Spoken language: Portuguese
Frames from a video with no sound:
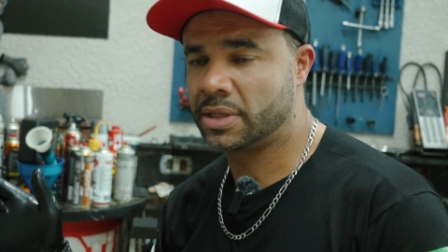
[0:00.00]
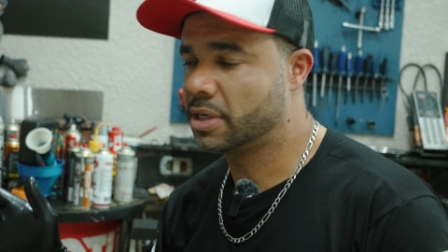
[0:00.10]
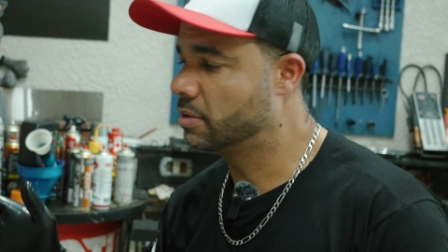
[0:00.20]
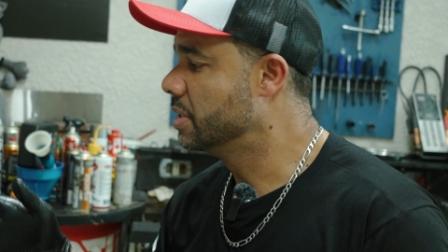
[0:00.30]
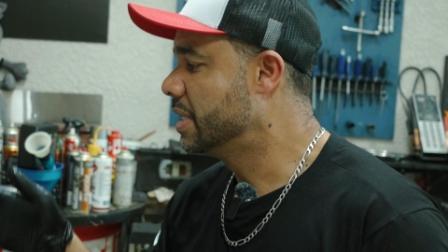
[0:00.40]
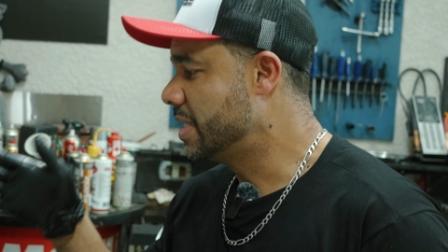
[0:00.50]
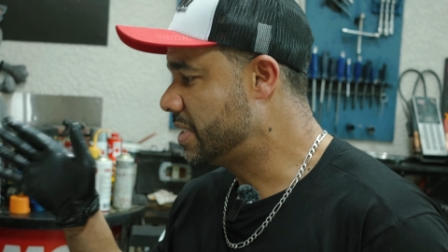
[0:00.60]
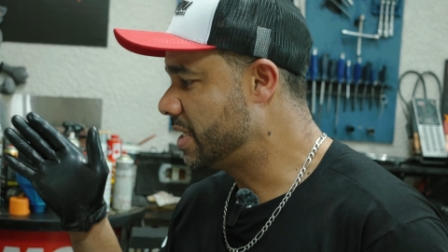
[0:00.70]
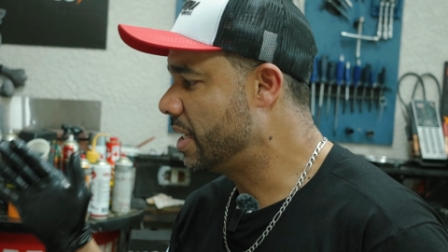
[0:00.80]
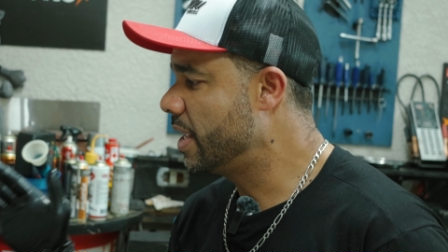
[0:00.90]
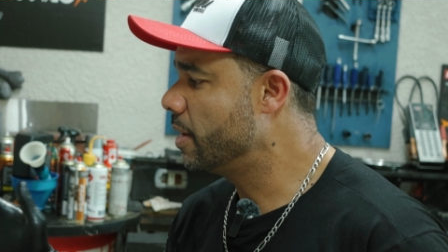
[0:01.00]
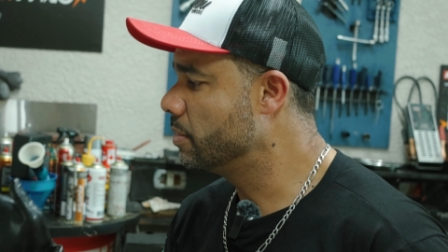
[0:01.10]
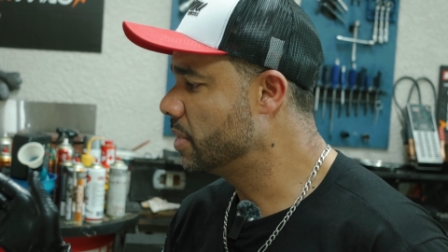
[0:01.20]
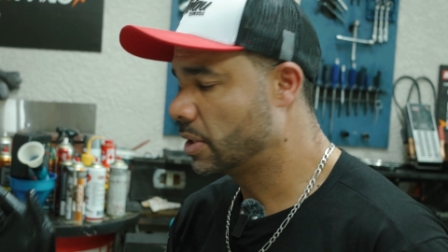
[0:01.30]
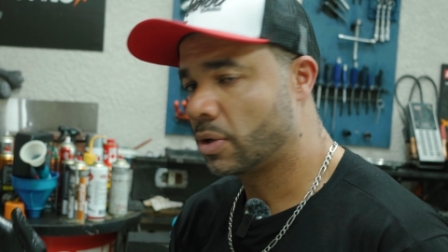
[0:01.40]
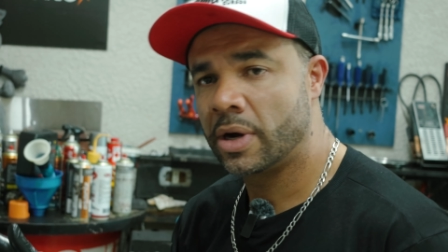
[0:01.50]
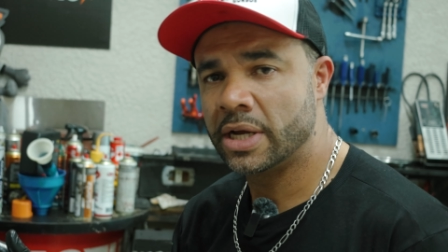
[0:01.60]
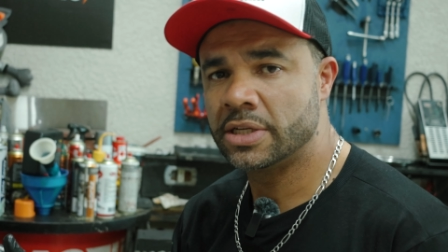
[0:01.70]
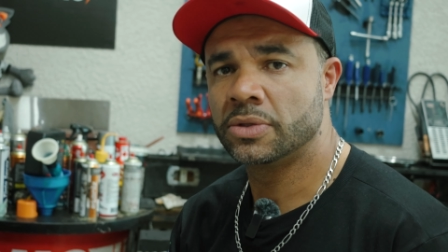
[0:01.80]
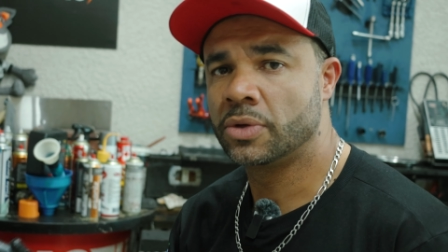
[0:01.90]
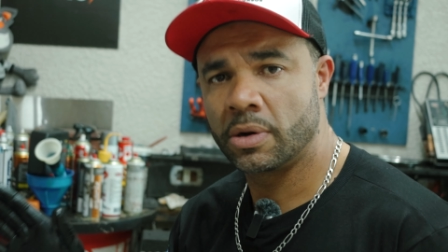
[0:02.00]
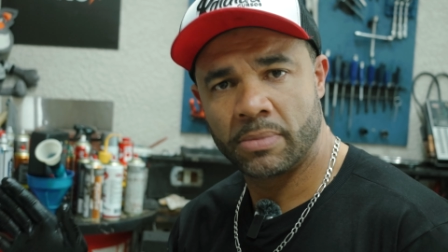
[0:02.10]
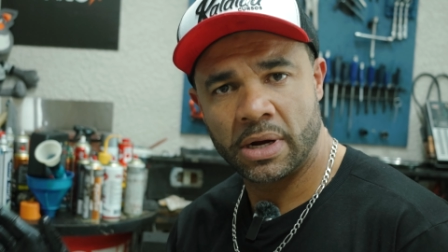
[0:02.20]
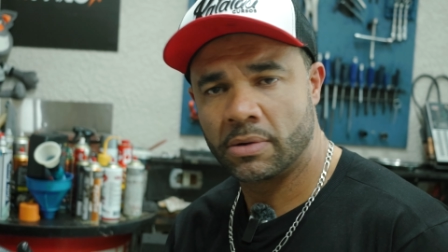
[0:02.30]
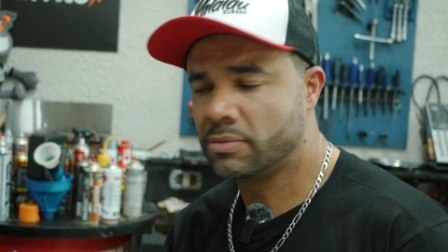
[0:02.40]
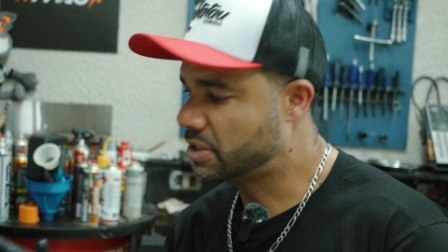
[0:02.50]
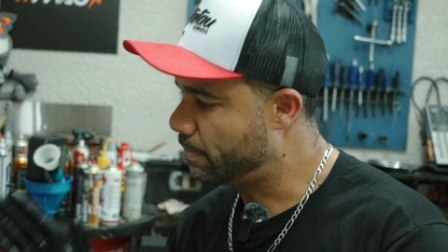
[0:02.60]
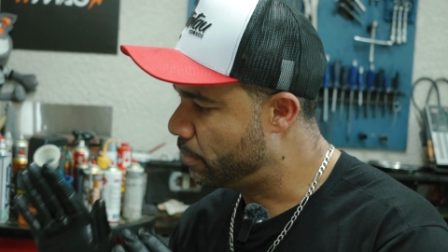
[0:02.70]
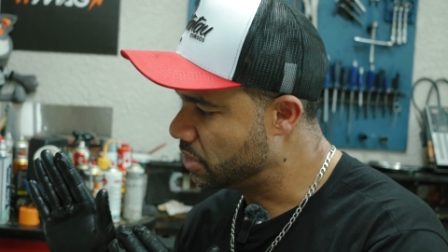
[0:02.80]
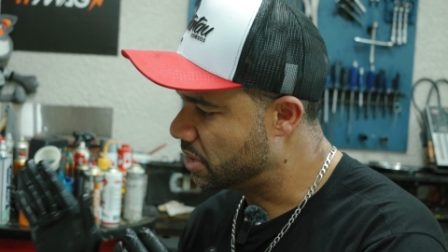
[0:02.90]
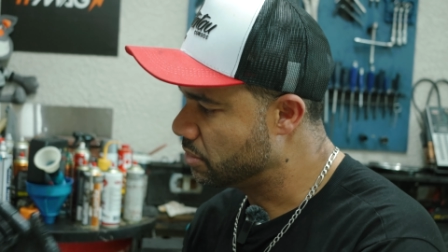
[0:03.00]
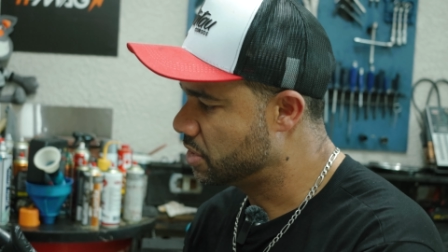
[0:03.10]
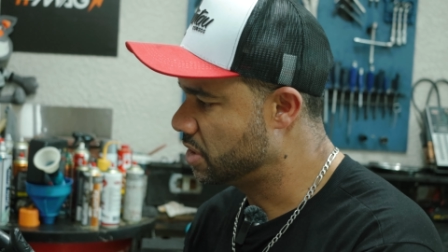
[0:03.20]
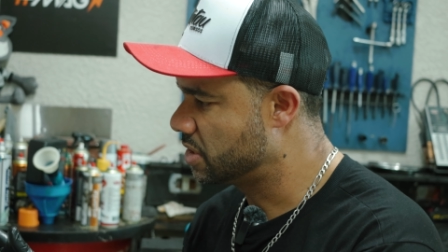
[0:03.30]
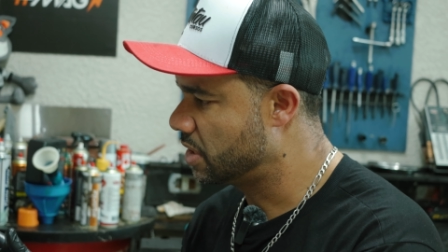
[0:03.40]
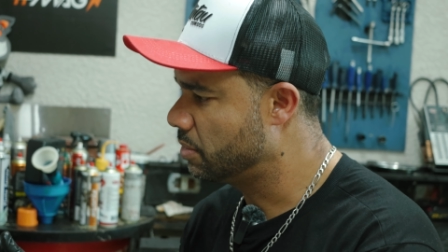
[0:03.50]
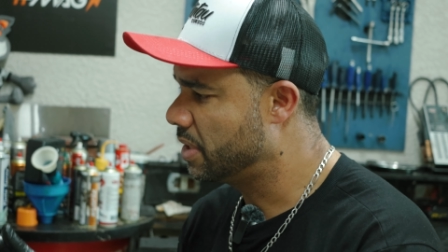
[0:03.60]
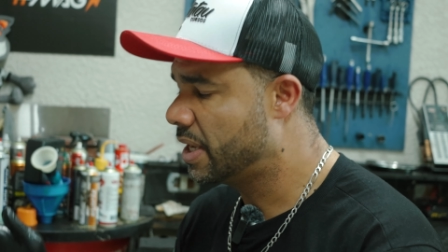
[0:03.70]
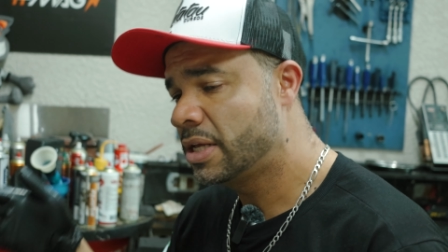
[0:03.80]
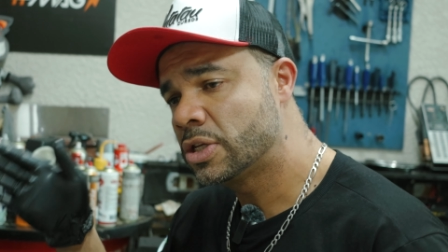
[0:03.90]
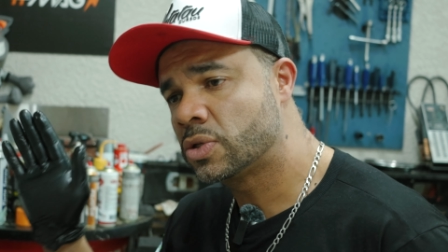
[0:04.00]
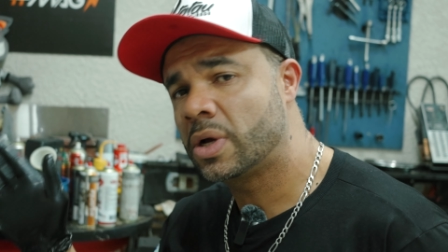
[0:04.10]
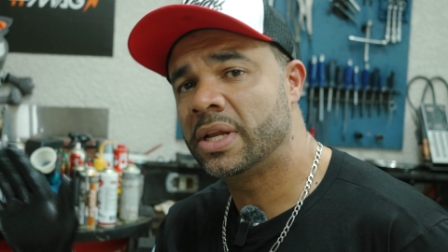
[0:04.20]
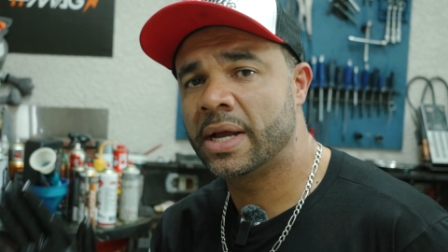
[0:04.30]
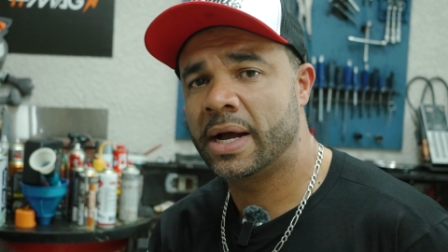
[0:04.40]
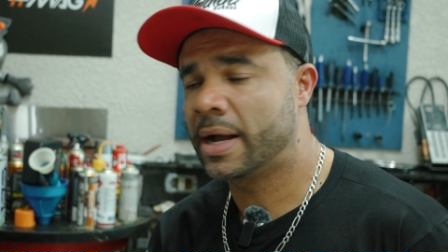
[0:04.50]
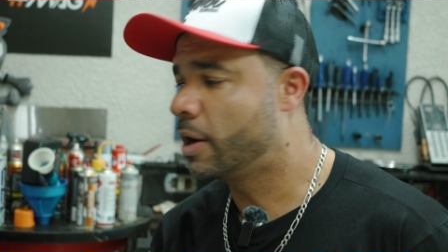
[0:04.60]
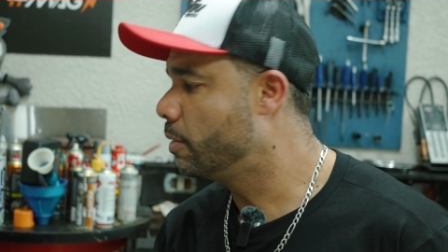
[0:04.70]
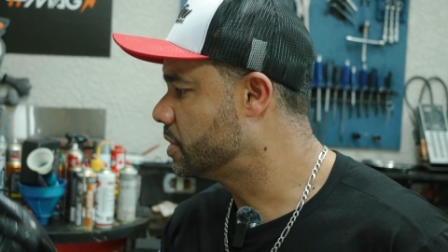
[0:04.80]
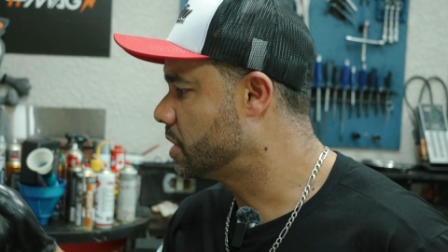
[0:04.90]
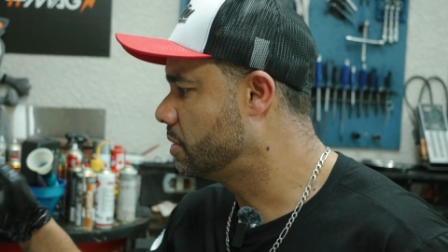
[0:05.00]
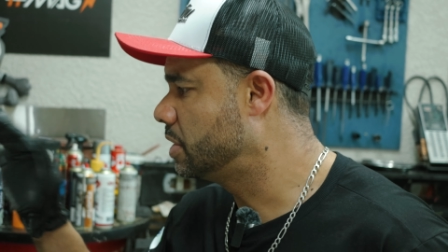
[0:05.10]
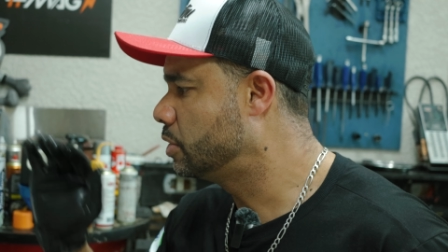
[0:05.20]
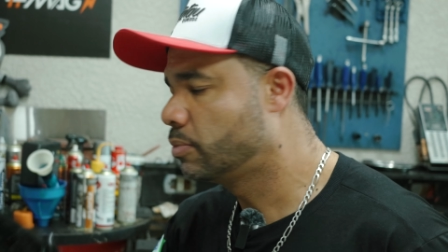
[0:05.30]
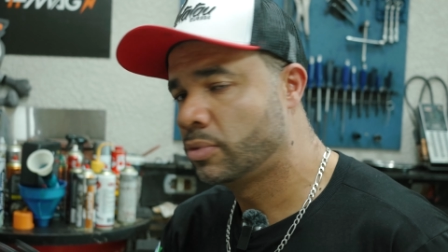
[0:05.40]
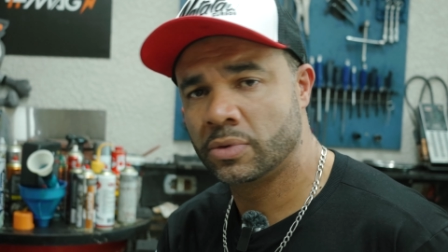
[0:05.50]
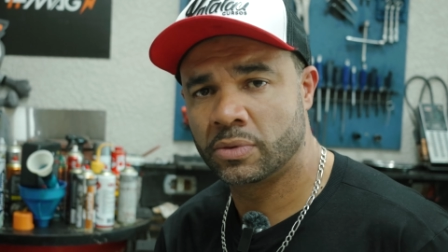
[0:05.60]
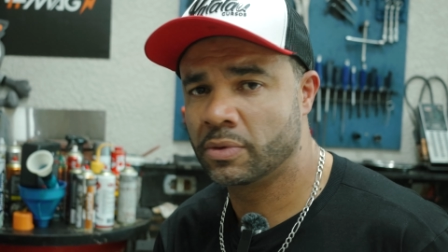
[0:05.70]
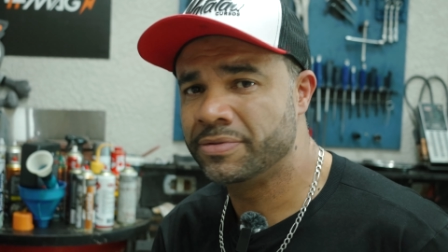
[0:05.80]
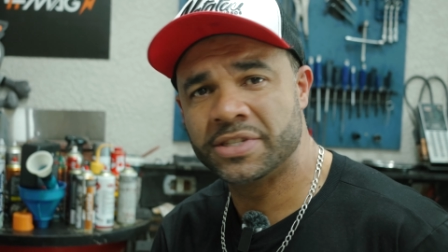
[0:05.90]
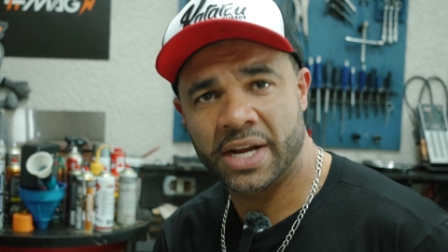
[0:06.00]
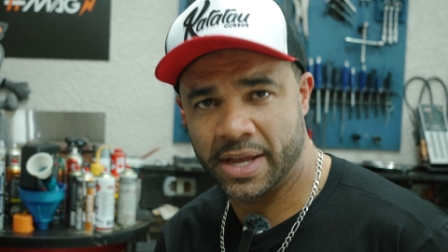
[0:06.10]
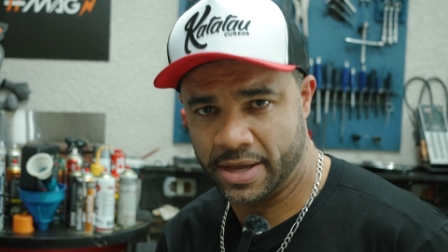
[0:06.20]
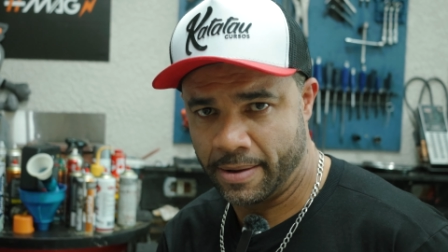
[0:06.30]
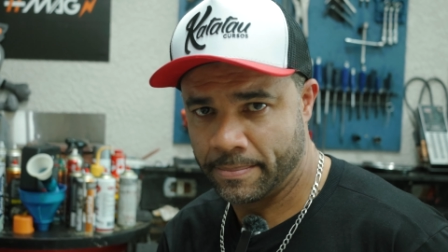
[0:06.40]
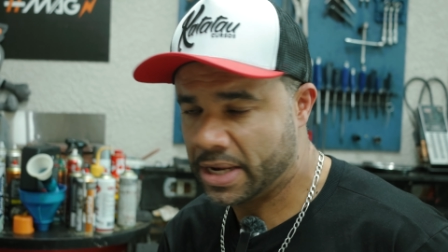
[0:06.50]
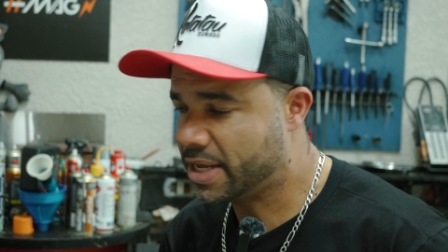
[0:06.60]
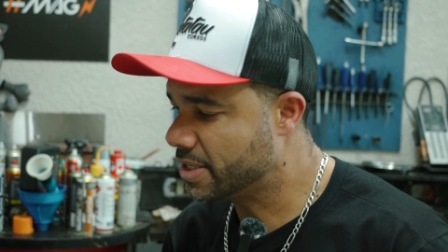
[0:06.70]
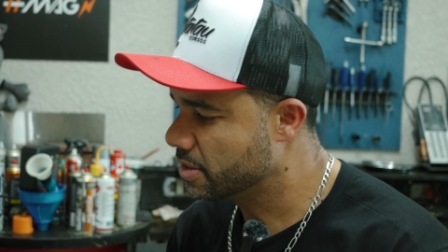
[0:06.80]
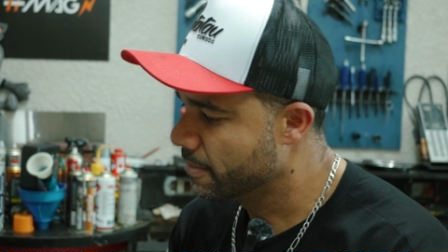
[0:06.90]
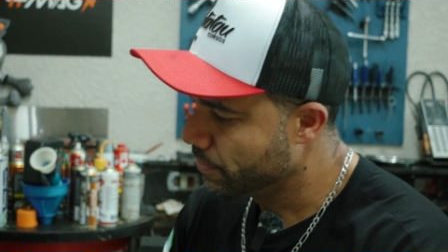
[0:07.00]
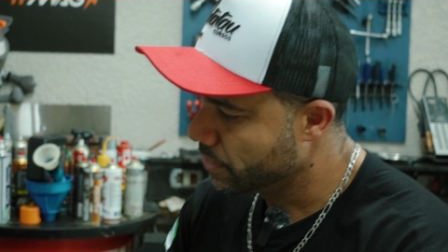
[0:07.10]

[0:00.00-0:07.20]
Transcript: Então, se ele é um Android normal, você pode estar utilizando ele, só ligar a opção ali do Bluetooth já era, beleza?